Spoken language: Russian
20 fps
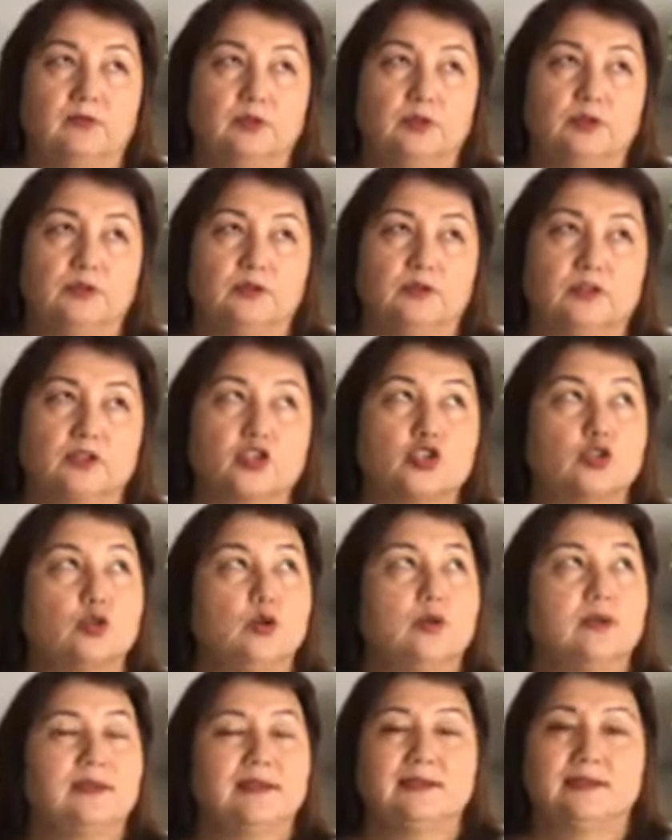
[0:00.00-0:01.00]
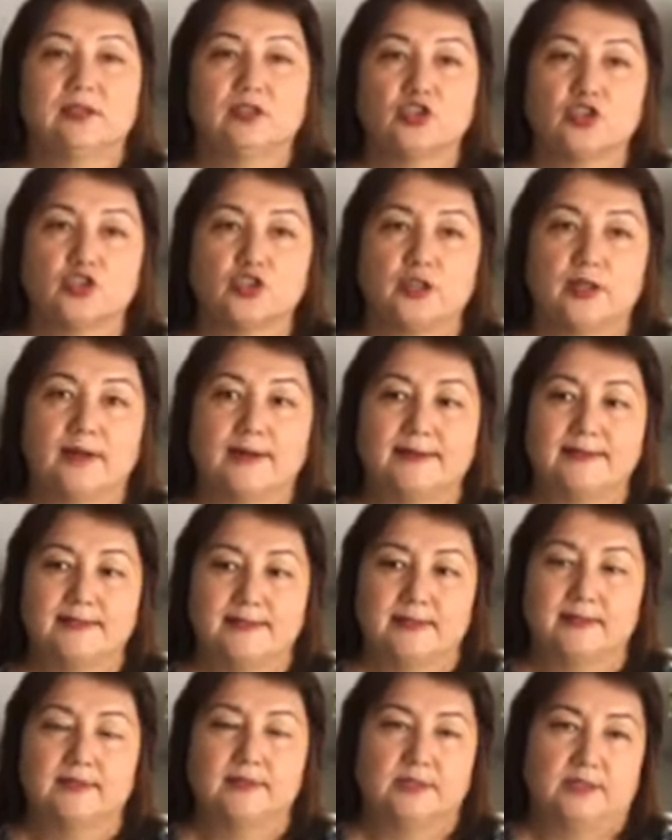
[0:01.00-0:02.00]
вот, что она должна
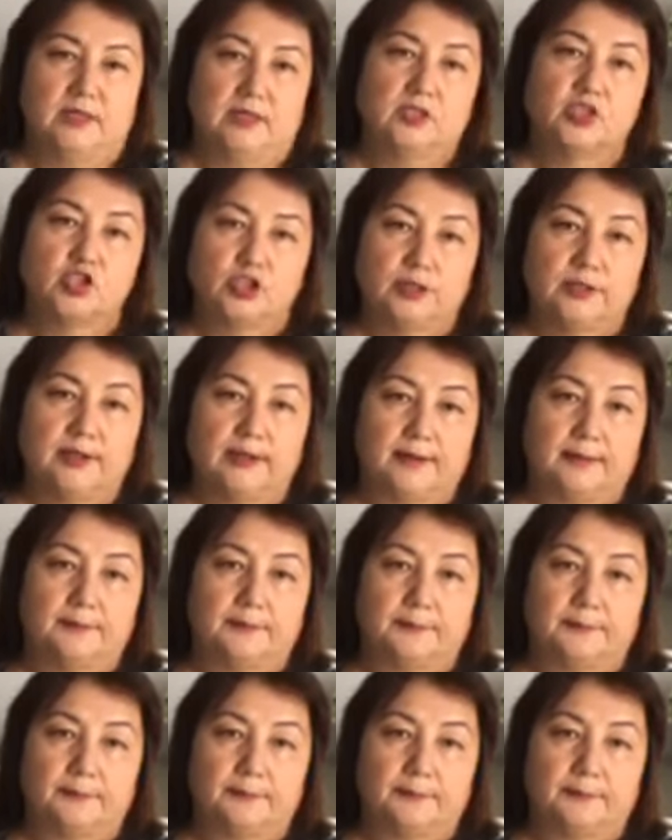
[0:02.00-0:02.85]
делать как жена.